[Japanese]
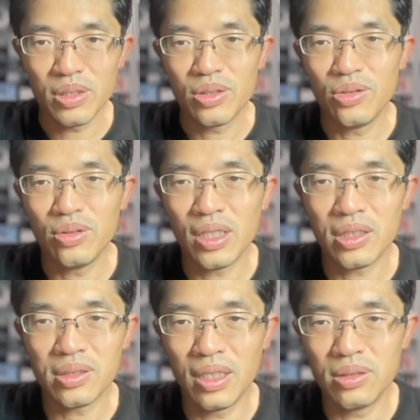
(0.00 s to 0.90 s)
9ヶ
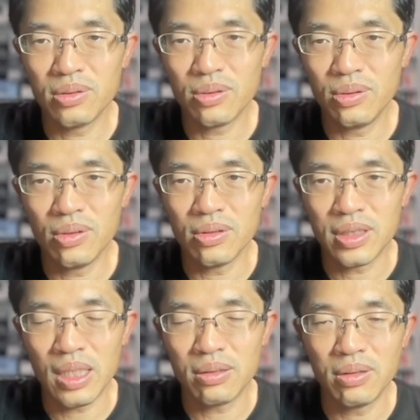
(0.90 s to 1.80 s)
月連続の
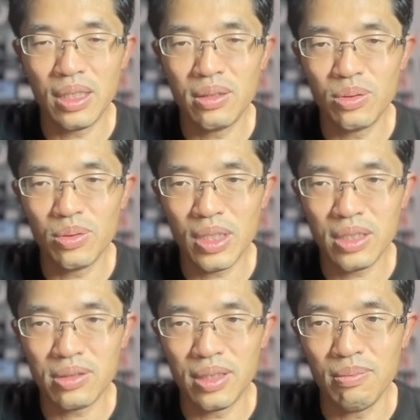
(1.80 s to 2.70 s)
昨年同
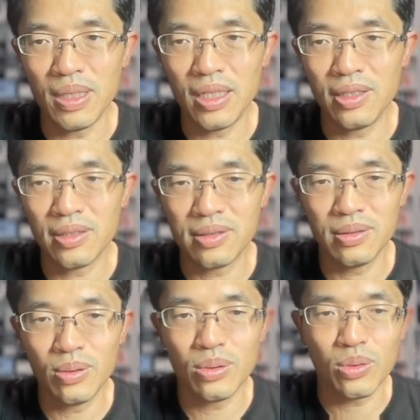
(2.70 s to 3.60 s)
月比
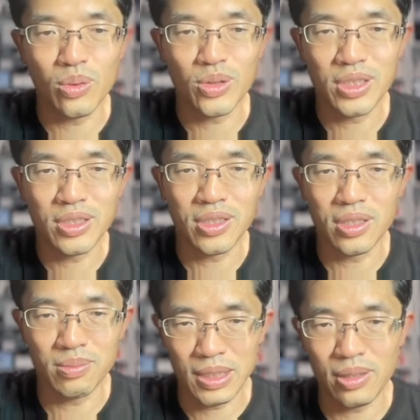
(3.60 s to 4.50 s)
マイナスを更新して
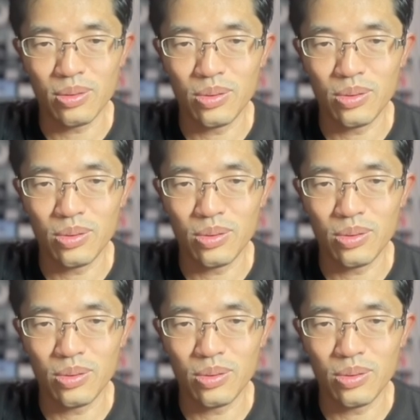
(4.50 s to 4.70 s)
しまったと